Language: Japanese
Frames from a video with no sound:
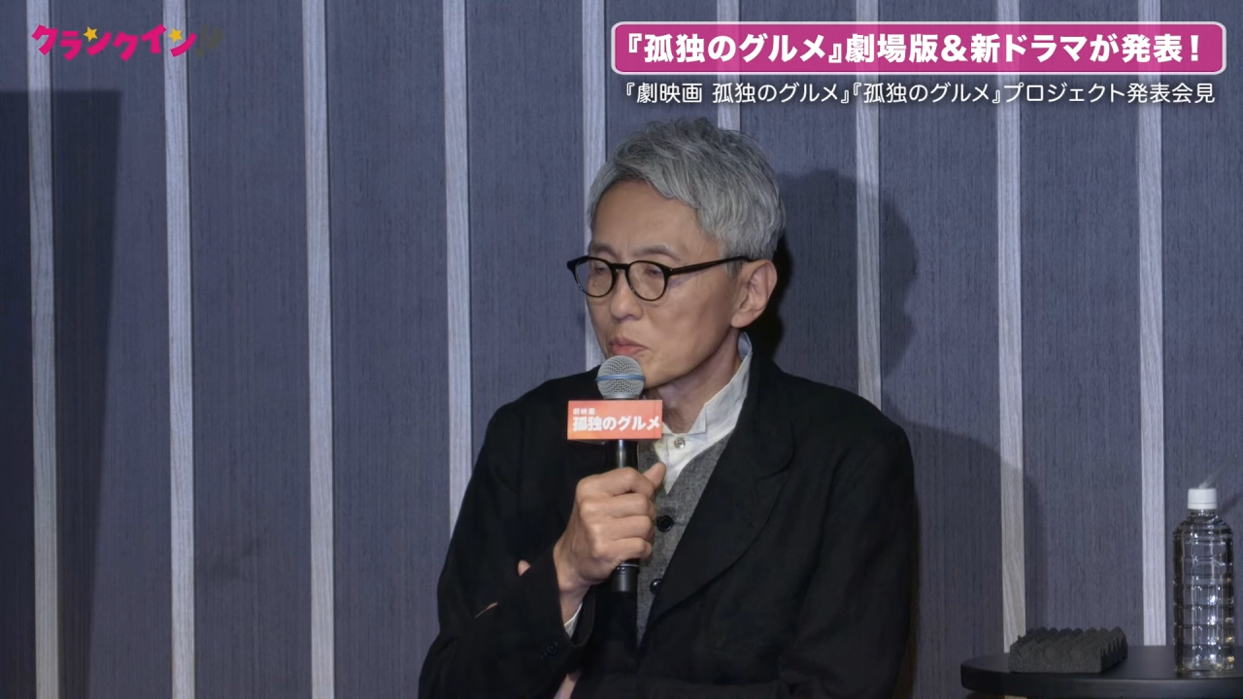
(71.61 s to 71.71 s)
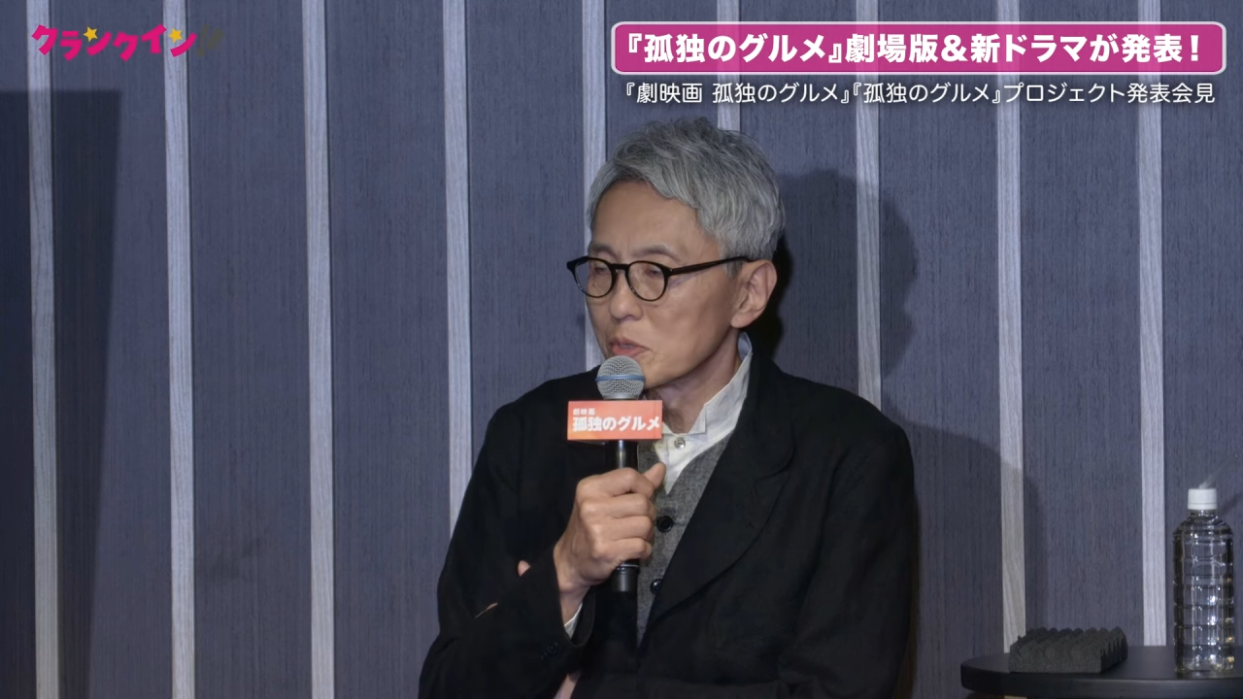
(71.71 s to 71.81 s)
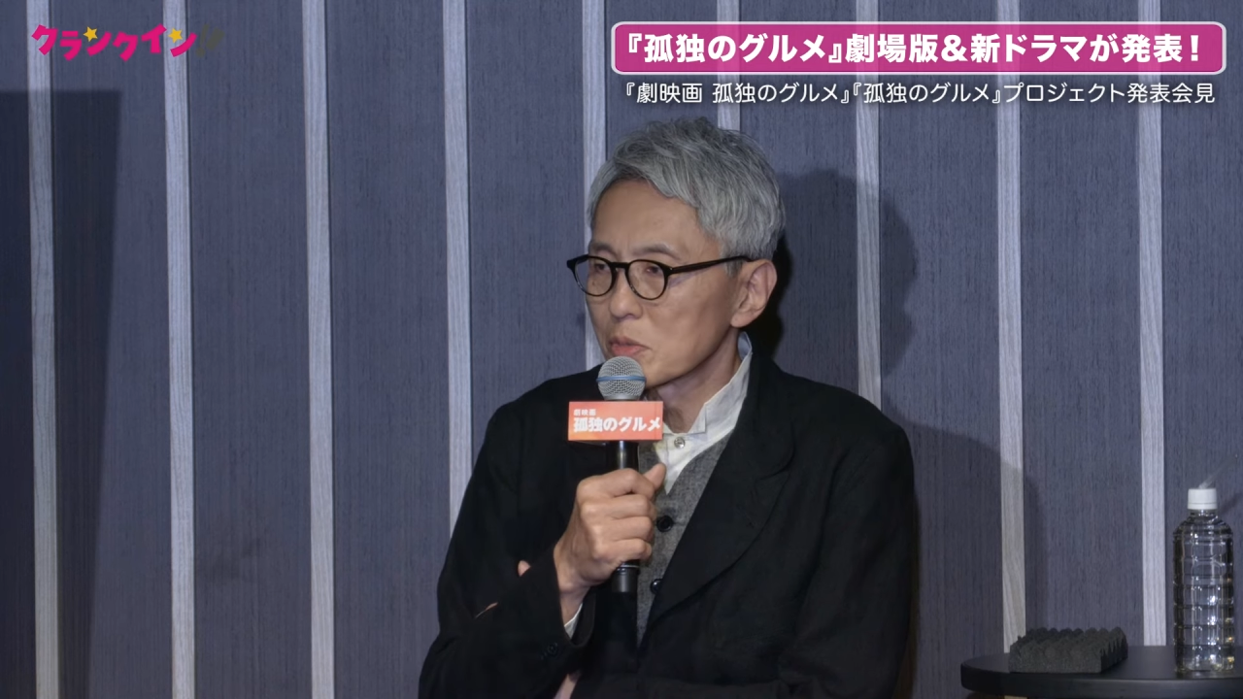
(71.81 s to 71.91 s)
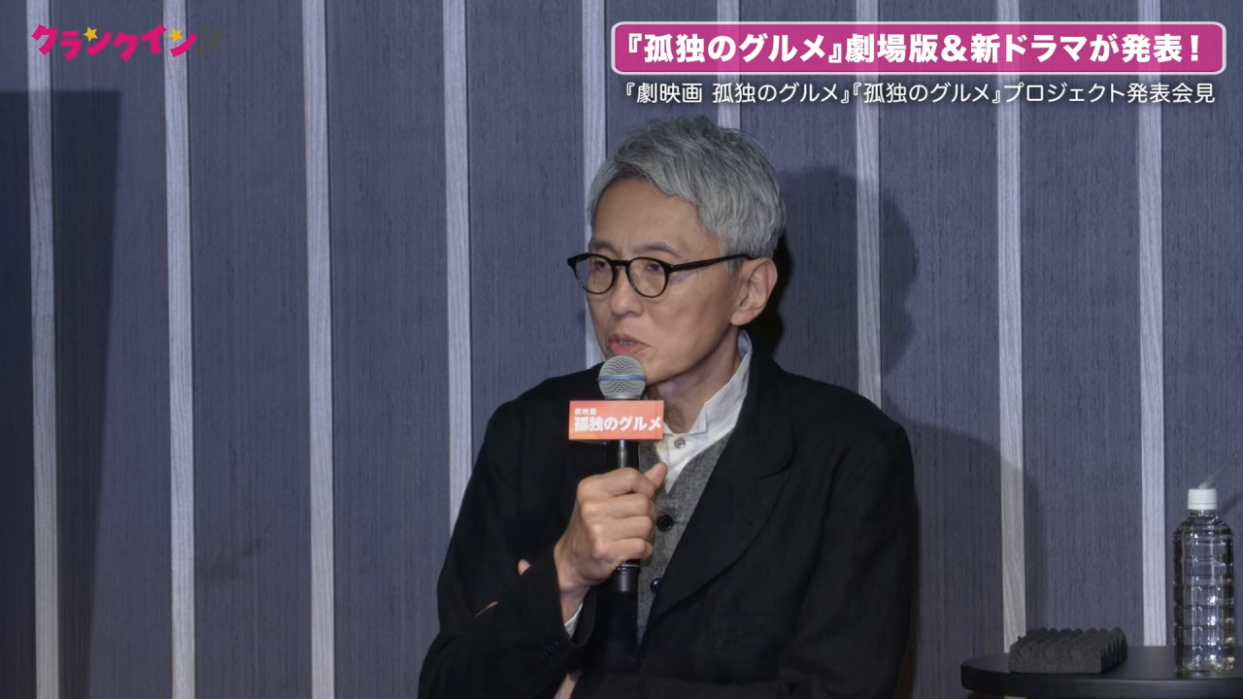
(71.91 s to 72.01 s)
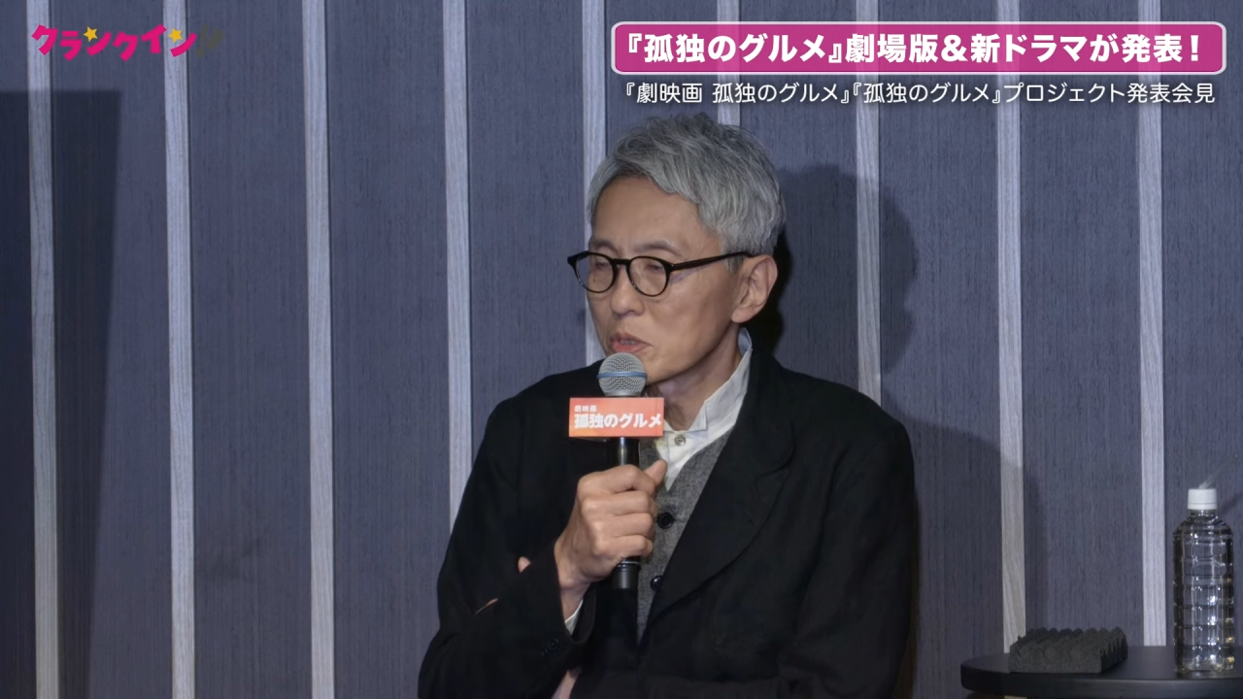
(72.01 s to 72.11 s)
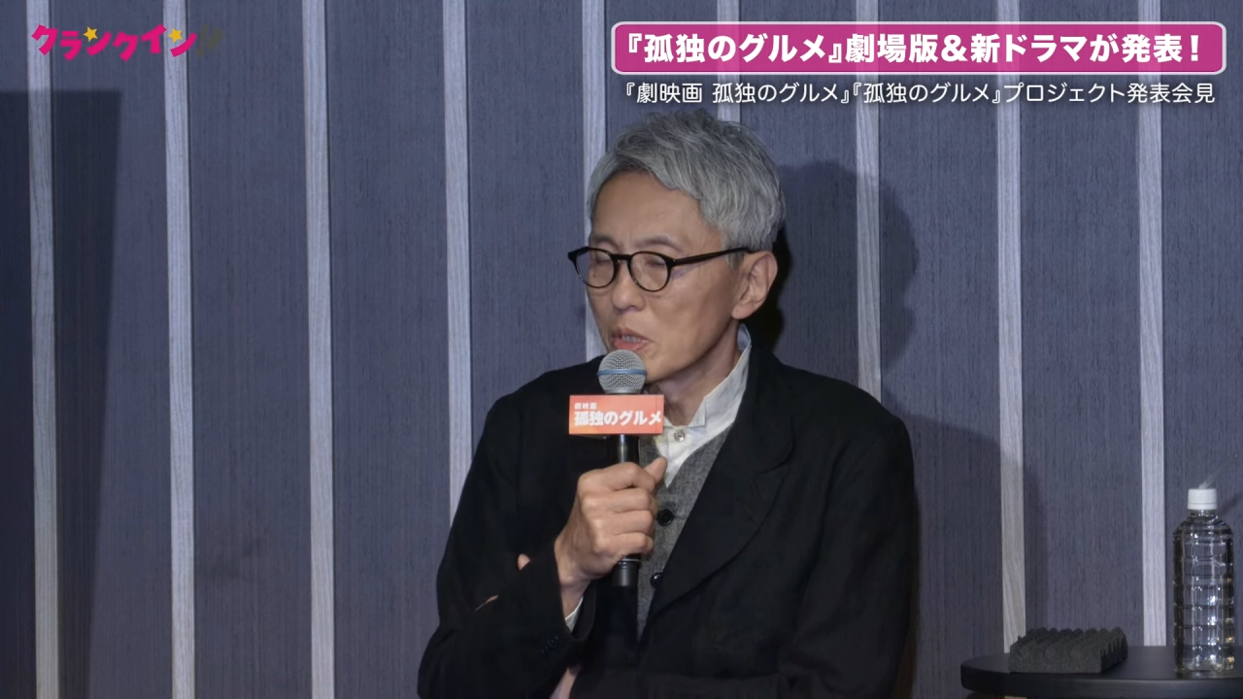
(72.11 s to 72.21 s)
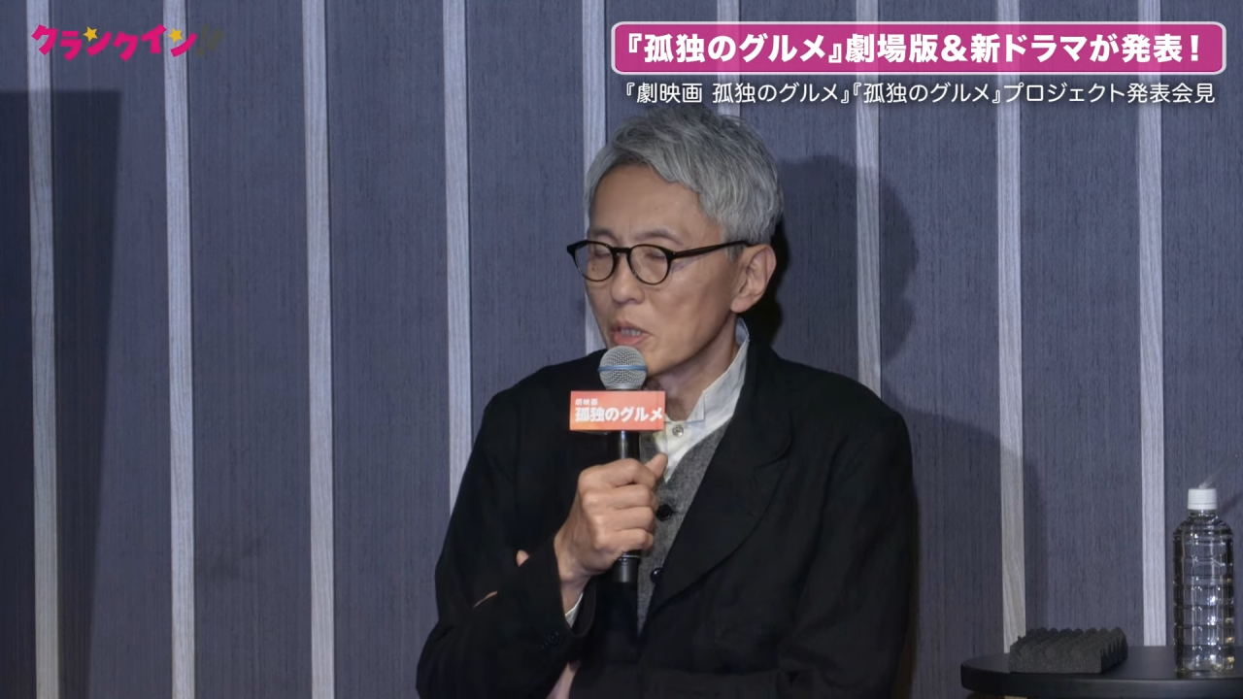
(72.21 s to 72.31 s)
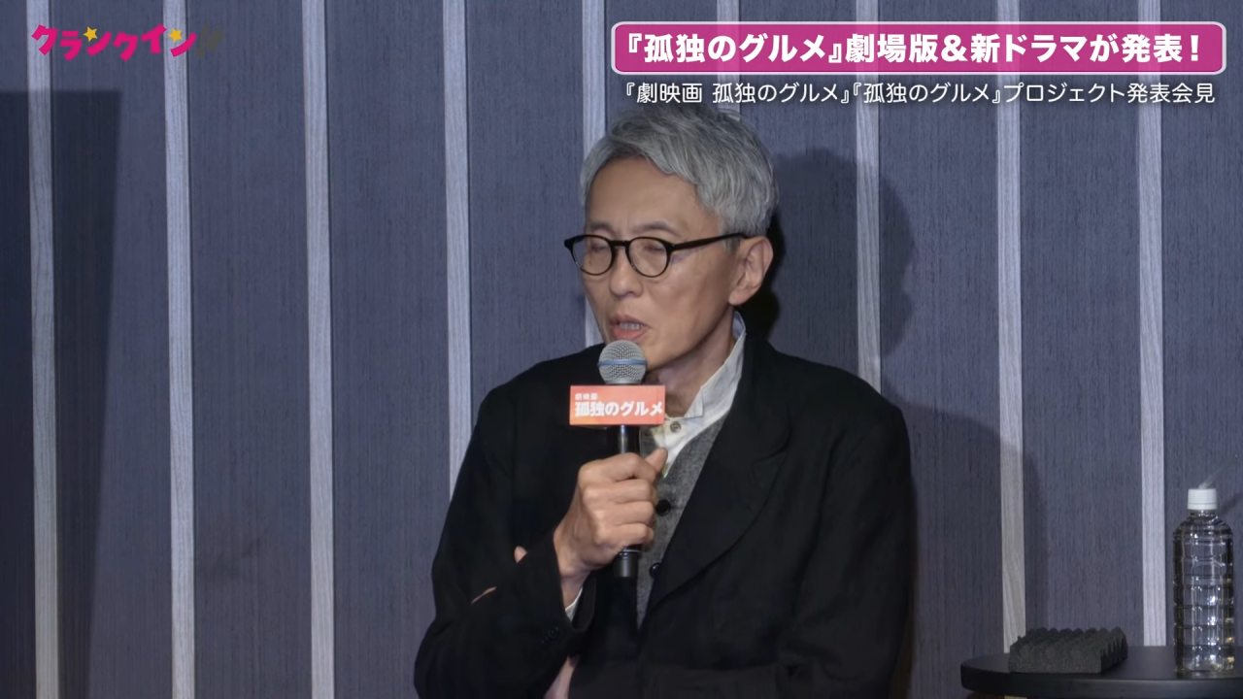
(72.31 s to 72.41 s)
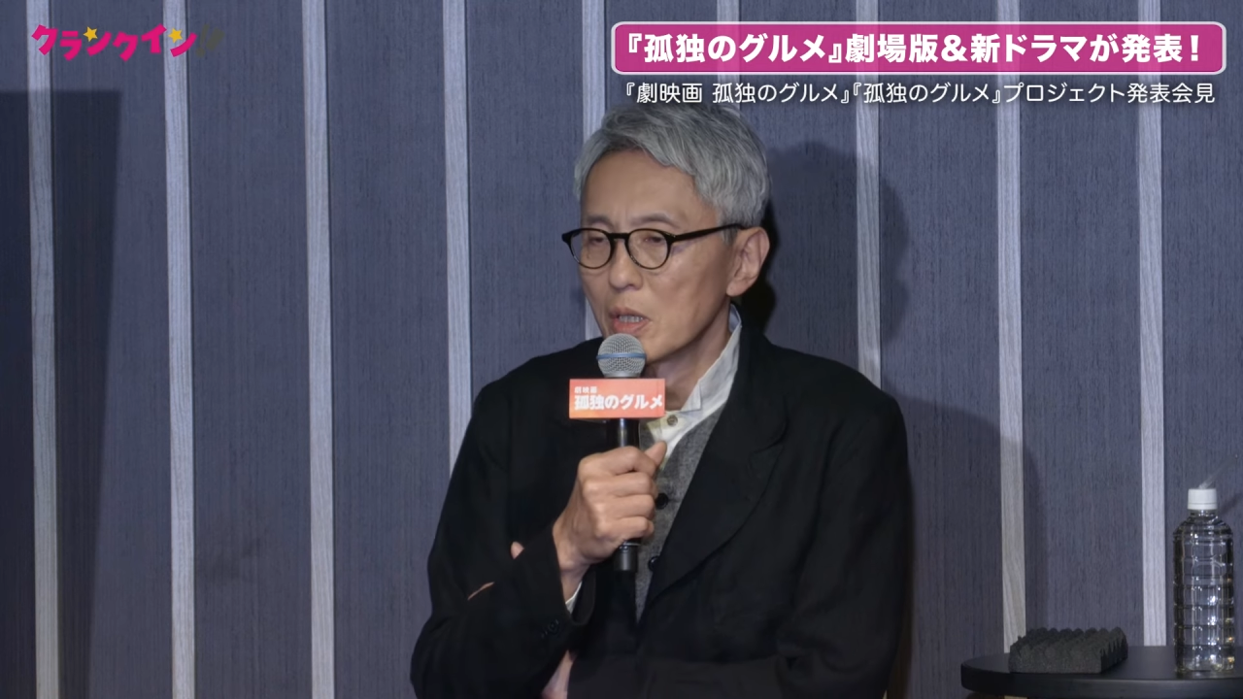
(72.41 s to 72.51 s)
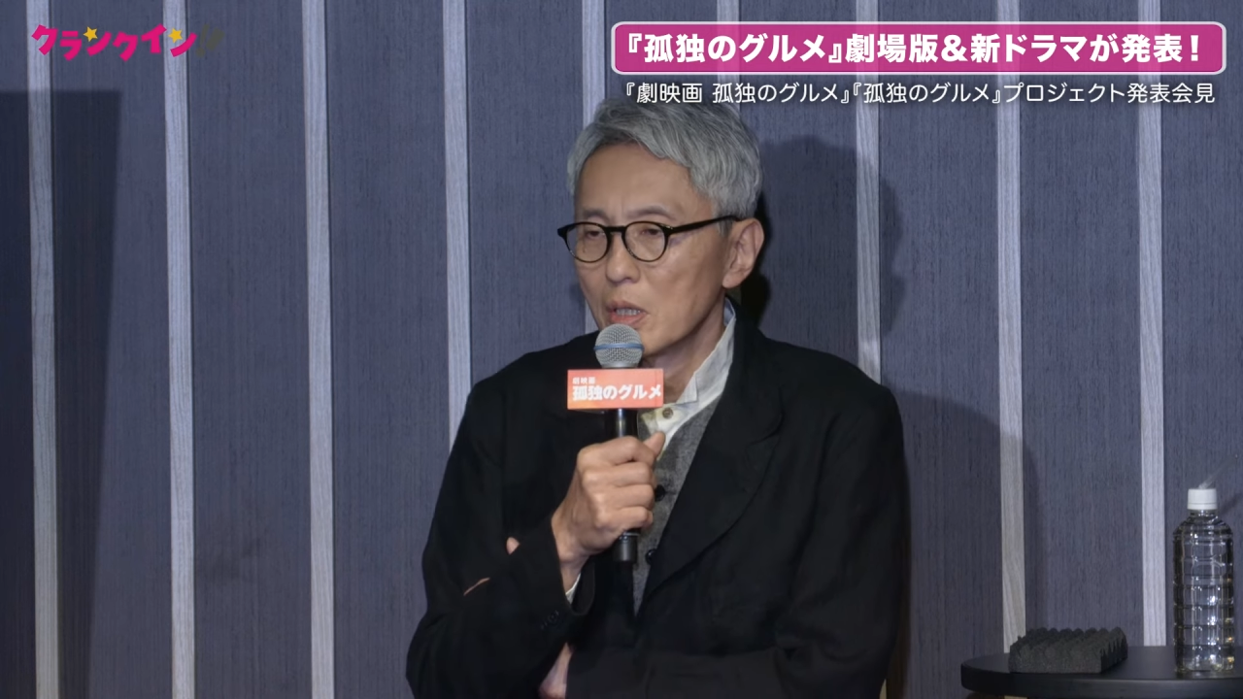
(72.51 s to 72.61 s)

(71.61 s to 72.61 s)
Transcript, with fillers: 思いまして